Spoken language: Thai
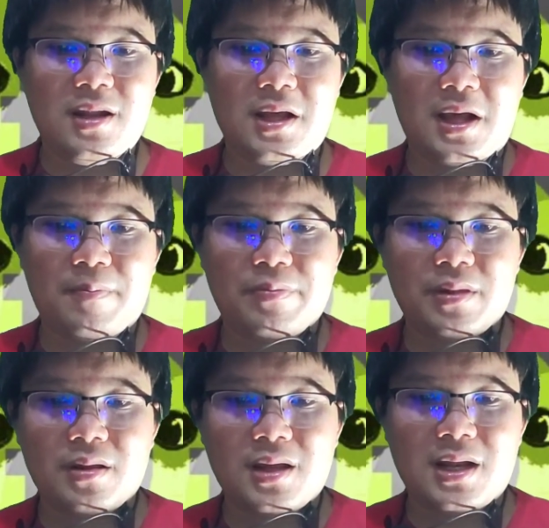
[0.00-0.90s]
นะครับ
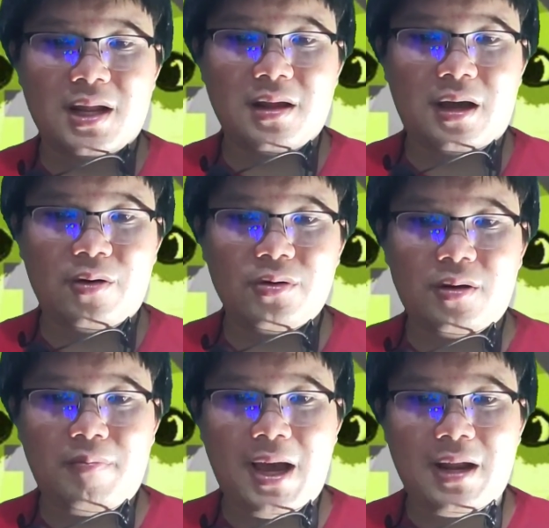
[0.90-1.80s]
ฉะนั้นเขา
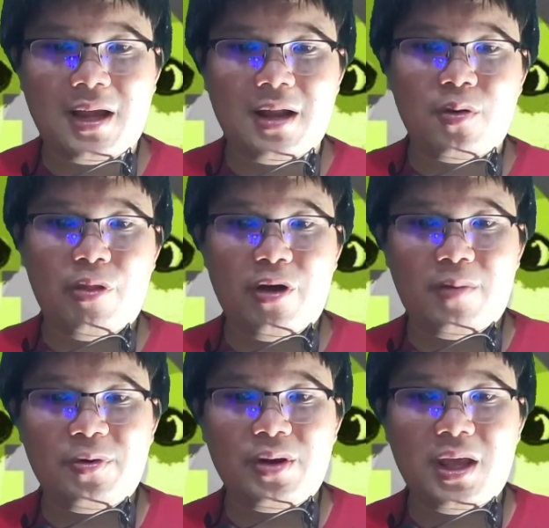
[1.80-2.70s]
ต้องผ่านการทดส
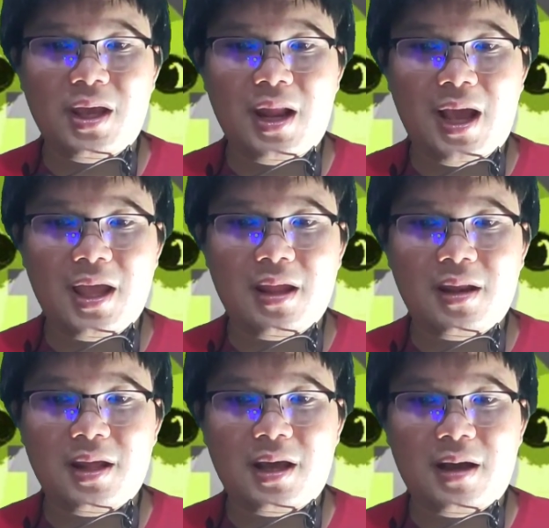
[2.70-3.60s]
อบตรงนี้ให้ได้
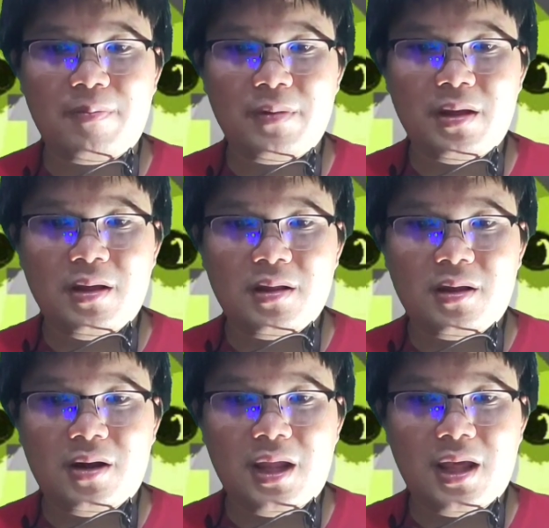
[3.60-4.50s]
นะครับ
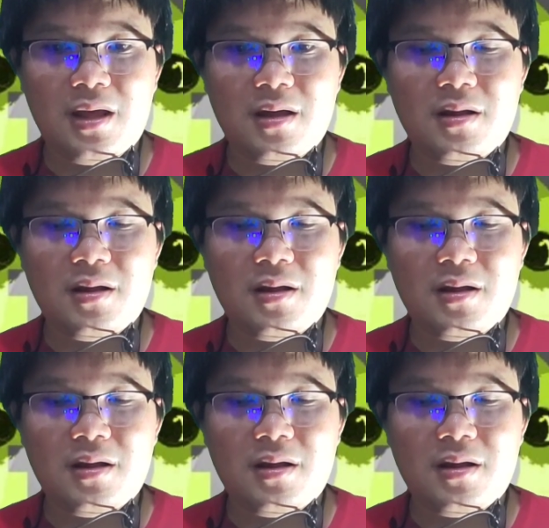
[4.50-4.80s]
ตอนนี้